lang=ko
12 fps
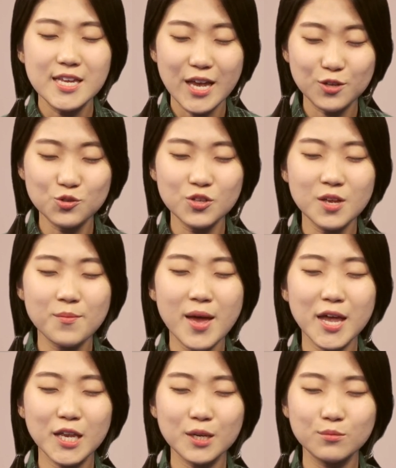
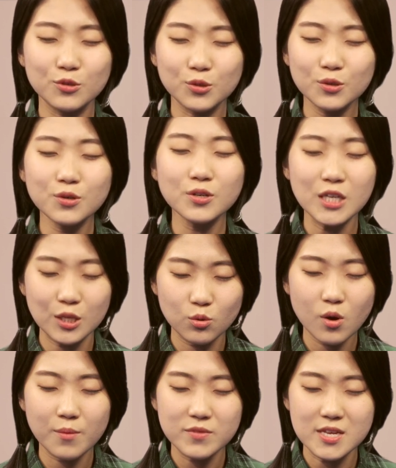예수님의 이름으로
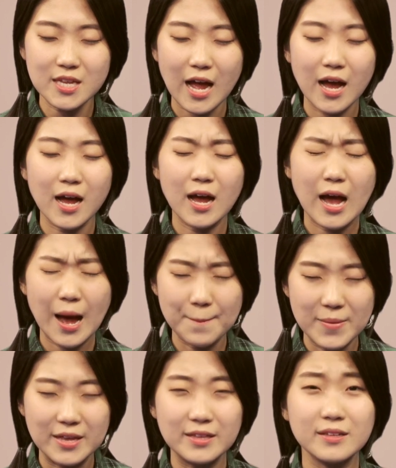기도합니다.
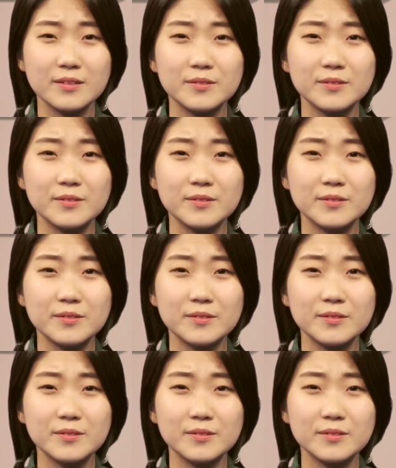아멘.